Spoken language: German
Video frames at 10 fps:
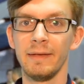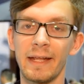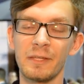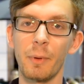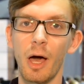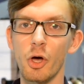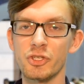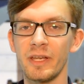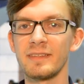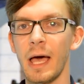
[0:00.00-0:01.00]
Nichts
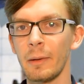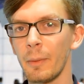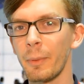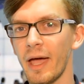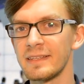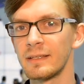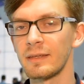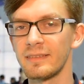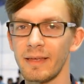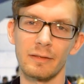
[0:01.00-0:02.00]
Berauschendes, aber der Preis
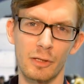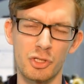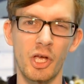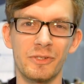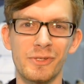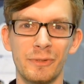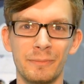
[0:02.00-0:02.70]
interessant. Schaut zu.